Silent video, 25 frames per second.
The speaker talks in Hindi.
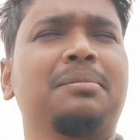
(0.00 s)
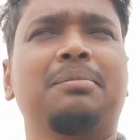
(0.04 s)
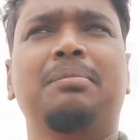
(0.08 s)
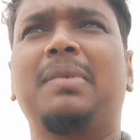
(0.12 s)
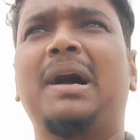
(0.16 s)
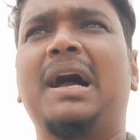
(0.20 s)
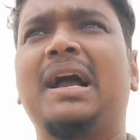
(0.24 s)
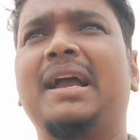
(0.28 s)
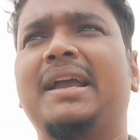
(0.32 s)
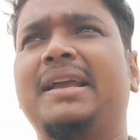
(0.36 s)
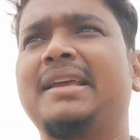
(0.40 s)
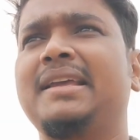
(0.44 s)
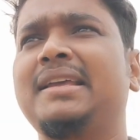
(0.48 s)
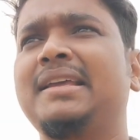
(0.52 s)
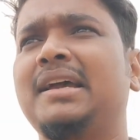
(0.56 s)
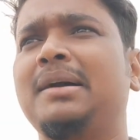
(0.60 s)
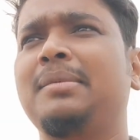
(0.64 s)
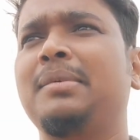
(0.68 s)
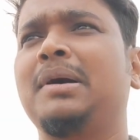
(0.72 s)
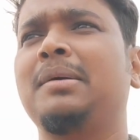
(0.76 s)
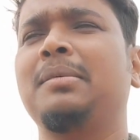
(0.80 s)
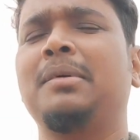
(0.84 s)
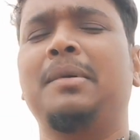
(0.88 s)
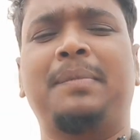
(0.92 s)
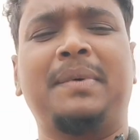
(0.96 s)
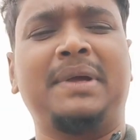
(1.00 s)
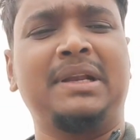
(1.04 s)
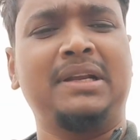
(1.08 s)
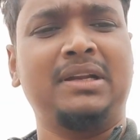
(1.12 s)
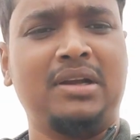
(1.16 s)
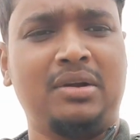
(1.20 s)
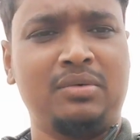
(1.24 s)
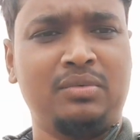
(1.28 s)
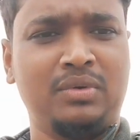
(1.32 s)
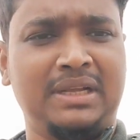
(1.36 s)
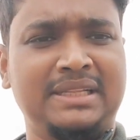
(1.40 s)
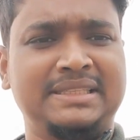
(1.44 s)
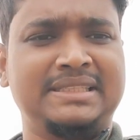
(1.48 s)
बाकी अब हम अपन
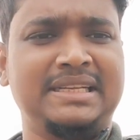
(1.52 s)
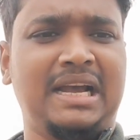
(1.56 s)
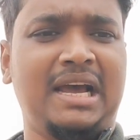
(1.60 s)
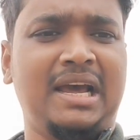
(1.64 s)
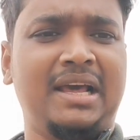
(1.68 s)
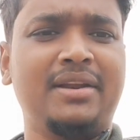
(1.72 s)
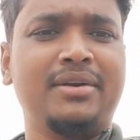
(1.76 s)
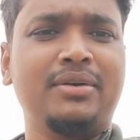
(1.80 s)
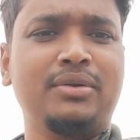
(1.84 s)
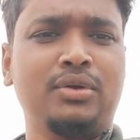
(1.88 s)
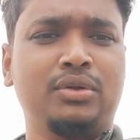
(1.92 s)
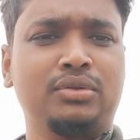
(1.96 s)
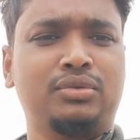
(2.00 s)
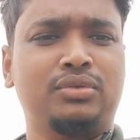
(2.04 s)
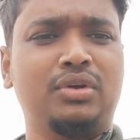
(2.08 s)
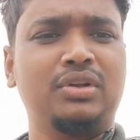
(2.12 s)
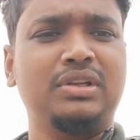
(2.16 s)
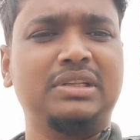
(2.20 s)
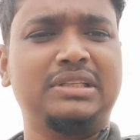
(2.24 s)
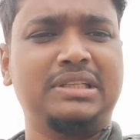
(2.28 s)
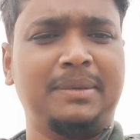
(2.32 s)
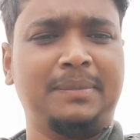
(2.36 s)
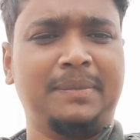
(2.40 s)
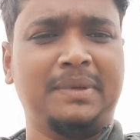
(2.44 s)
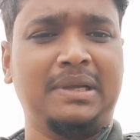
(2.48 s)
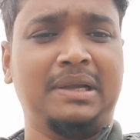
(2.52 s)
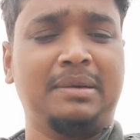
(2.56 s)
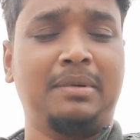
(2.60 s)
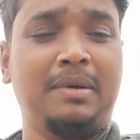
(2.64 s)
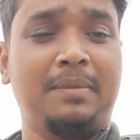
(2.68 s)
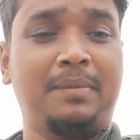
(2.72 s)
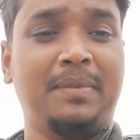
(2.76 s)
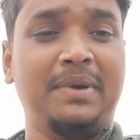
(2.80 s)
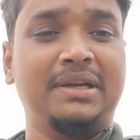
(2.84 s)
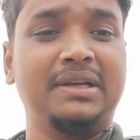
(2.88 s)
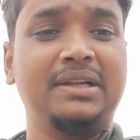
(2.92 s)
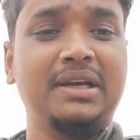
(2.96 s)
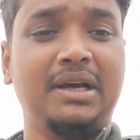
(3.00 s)
गंगा जा रही तो नहीं सबके हम
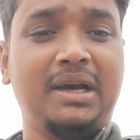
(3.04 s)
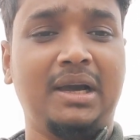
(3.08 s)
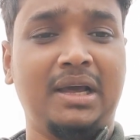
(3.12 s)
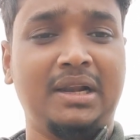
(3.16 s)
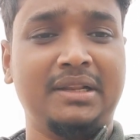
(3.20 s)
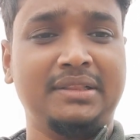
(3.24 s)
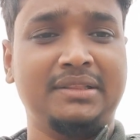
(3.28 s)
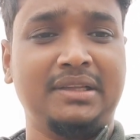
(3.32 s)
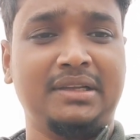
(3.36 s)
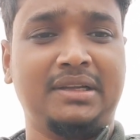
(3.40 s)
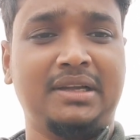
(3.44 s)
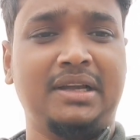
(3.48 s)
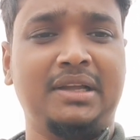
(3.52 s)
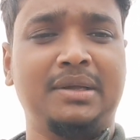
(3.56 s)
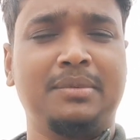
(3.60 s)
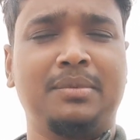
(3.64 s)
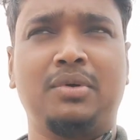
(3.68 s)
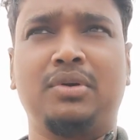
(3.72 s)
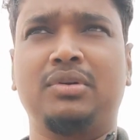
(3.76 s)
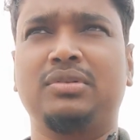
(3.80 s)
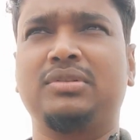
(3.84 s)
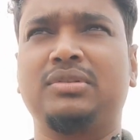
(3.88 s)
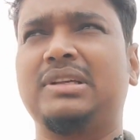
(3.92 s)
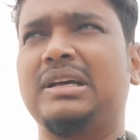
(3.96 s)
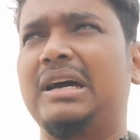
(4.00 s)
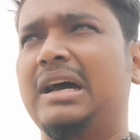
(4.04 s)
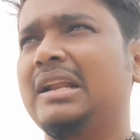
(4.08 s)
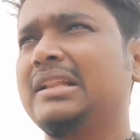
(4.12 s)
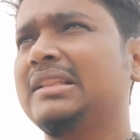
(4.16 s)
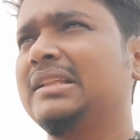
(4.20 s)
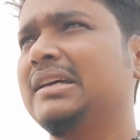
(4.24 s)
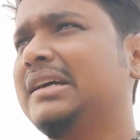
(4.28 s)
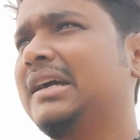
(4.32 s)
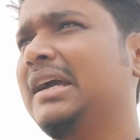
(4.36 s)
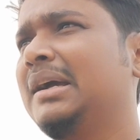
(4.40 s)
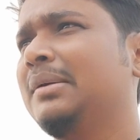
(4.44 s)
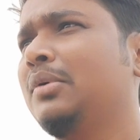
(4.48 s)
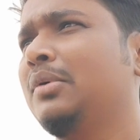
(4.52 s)
अपन घर देखेबो घर
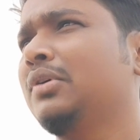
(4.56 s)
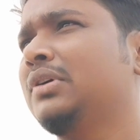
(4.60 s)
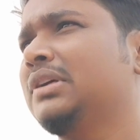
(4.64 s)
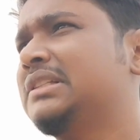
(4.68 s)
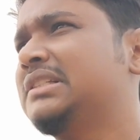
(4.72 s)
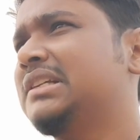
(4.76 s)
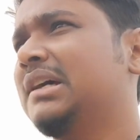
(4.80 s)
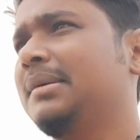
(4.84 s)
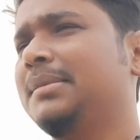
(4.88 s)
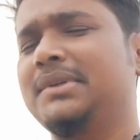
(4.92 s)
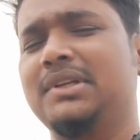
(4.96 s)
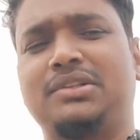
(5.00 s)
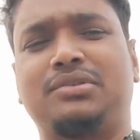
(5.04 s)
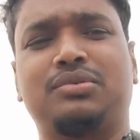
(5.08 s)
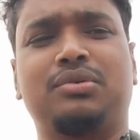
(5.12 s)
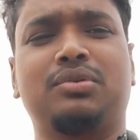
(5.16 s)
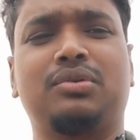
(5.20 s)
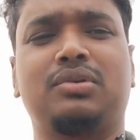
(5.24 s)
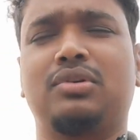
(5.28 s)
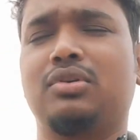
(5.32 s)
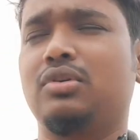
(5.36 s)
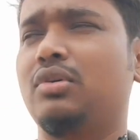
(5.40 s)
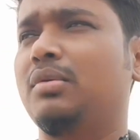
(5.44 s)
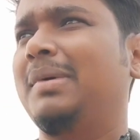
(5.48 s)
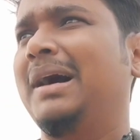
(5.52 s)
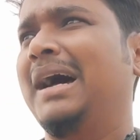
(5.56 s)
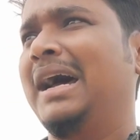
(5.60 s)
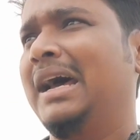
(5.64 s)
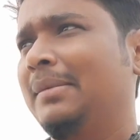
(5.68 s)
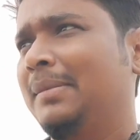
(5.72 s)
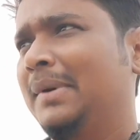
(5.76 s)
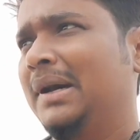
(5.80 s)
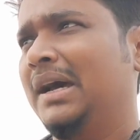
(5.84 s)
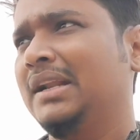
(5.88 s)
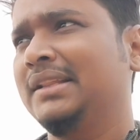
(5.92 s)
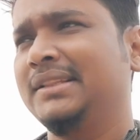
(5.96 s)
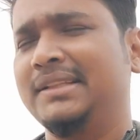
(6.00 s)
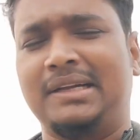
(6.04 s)
देखेबो कि चबिये छूट गलो बाहर
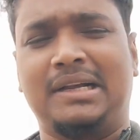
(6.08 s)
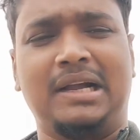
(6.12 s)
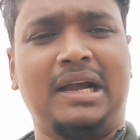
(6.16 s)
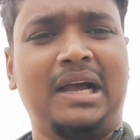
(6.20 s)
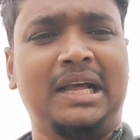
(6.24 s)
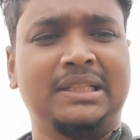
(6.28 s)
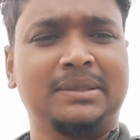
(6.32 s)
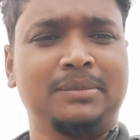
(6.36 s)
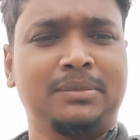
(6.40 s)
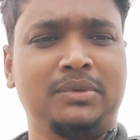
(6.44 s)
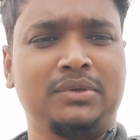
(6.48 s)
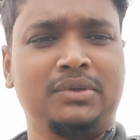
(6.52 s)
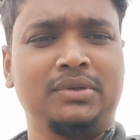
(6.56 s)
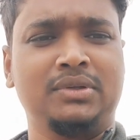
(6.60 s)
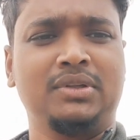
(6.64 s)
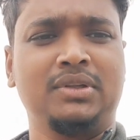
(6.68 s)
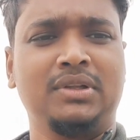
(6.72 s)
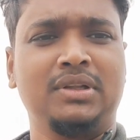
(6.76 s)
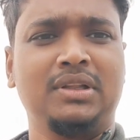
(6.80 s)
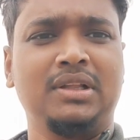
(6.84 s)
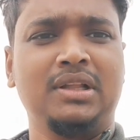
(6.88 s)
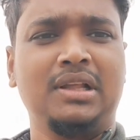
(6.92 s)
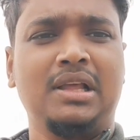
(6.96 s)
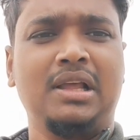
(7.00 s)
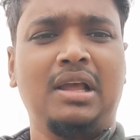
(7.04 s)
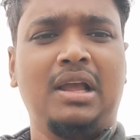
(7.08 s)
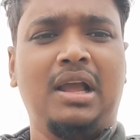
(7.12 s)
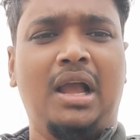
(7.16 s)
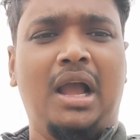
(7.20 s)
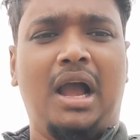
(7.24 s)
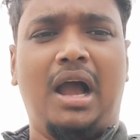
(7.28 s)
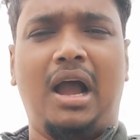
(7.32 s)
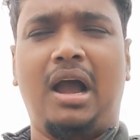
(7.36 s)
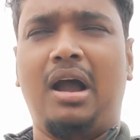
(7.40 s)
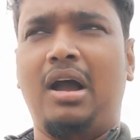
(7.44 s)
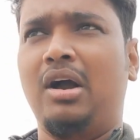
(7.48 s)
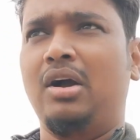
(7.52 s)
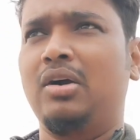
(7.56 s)
बाहर देखा देबो
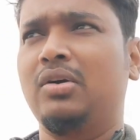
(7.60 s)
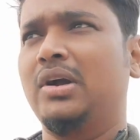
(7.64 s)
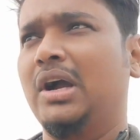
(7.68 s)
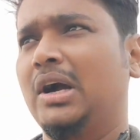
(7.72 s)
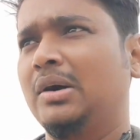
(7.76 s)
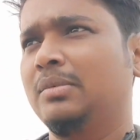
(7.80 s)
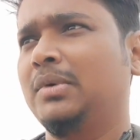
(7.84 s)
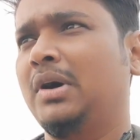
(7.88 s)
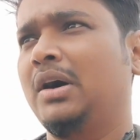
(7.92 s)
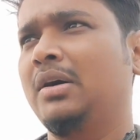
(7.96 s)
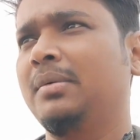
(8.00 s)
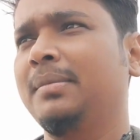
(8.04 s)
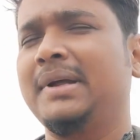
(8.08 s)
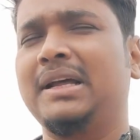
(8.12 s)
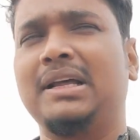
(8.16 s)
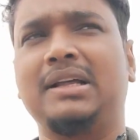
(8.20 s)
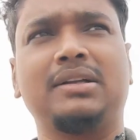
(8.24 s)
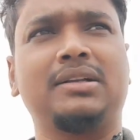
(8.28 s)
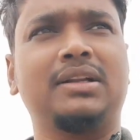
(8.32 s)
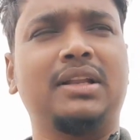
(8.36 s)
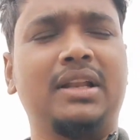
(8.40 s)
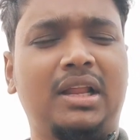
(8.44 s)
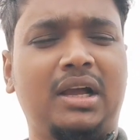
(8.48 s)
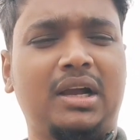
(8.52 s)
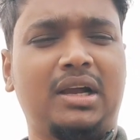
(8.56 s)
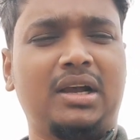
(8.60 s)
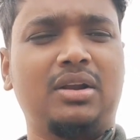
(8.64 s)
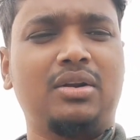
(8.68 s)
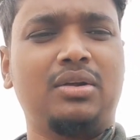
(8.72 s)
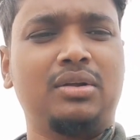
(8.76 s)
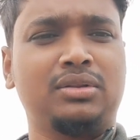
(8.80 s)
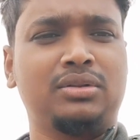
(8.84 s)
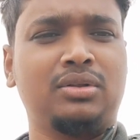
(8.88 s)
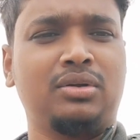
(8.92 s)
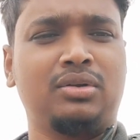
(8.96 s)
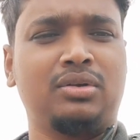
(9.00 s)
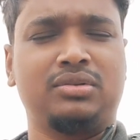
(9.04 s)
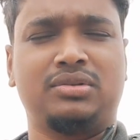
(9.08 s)
और गौवा में लगल हो
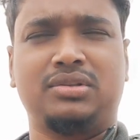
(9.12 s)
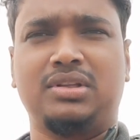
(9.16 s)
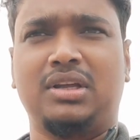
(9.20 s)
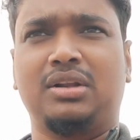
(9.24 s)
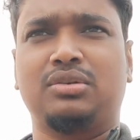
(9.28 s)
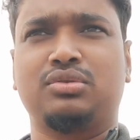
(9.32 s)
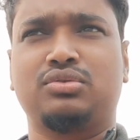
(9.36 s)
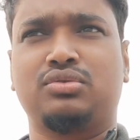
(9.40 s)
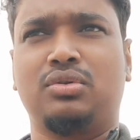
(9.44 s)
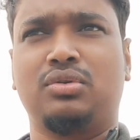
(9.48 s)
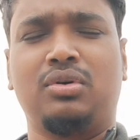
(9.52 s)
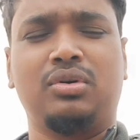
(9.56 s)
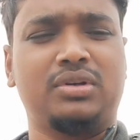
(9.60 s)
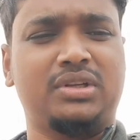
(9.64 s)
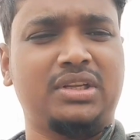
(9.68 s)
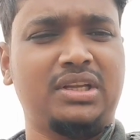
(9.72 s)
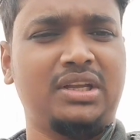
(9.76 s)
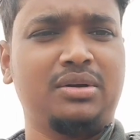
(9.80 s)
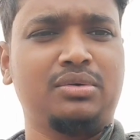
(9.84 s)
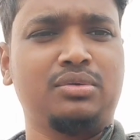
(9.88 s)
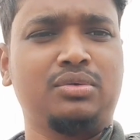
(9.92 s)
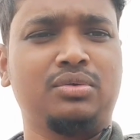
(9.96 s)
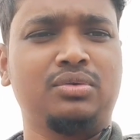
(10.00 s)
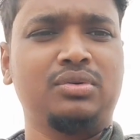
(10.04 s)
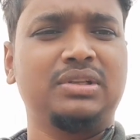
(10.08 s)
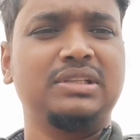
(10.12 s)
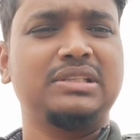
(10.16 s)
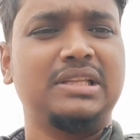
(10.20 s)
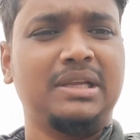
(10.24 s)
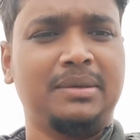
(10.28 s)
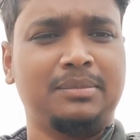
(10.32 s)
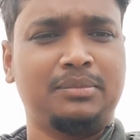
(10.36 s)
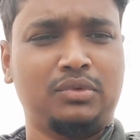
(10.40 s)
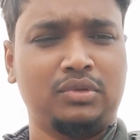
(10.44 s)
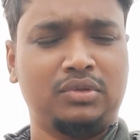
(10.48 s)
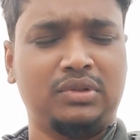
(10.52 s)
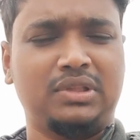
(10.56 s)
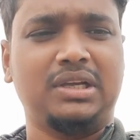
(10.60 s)
तो सरसों गेहूँ ये
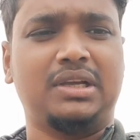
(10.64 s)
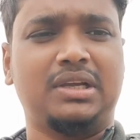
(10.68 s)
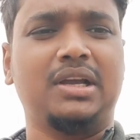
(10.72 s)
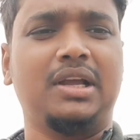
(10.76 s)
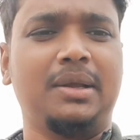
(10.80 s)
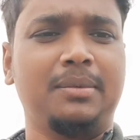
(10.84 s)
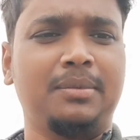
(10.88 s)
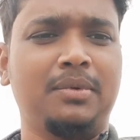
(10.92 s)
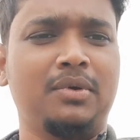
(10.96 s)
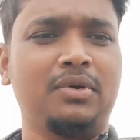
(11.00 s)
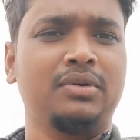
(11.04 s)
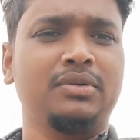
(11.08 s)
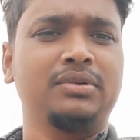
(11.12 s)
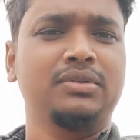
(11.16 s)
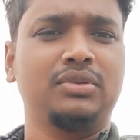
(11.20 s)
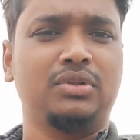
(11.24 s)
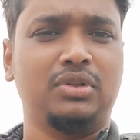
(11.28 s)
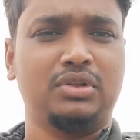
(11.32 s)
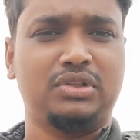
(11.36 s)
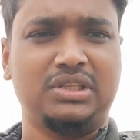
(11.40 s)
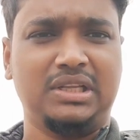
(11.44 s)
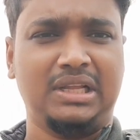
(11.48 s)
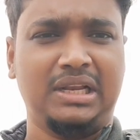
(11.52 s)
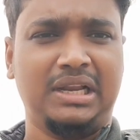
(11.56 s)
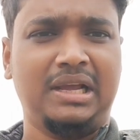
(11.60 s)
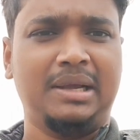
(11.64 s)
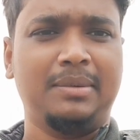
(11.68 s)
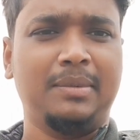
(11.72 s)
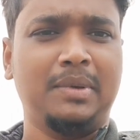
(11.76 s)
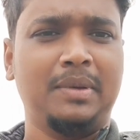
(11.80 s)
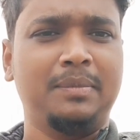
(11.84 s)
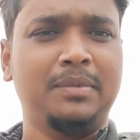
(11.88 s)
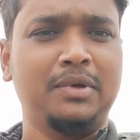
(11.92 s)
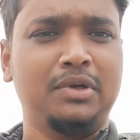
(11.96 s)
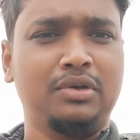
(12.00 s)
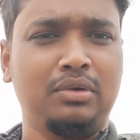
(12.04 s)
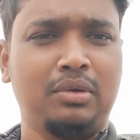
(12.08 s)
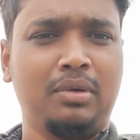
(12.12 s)
सब तो देखेबो तो चला हमारे
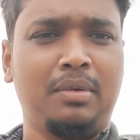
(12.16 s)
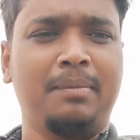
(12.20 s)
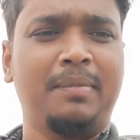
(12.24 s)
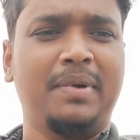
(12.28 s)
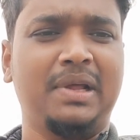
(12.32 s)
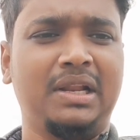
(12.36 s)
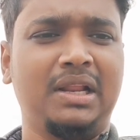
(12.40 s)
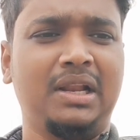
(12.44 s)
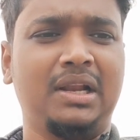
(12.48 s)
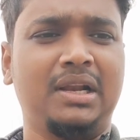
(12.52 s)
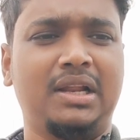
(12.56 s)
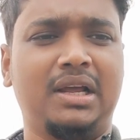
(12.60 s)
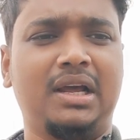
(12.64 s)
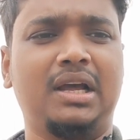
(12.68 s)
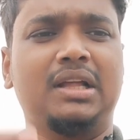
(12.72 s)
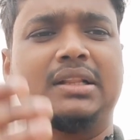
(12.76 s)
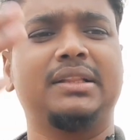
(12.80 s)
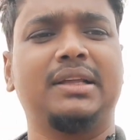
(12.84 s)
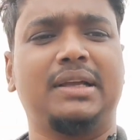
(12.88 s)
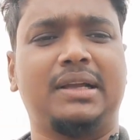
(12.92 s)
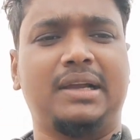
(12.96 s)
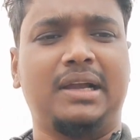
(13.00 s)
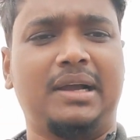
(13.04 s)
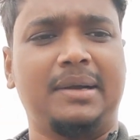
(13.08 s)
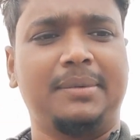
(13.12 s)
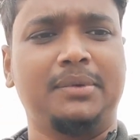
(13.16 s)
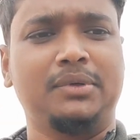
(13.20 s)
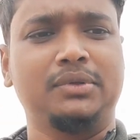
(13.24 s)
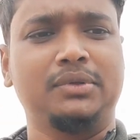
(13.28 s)
वीडियो में बनल रहा देखाबो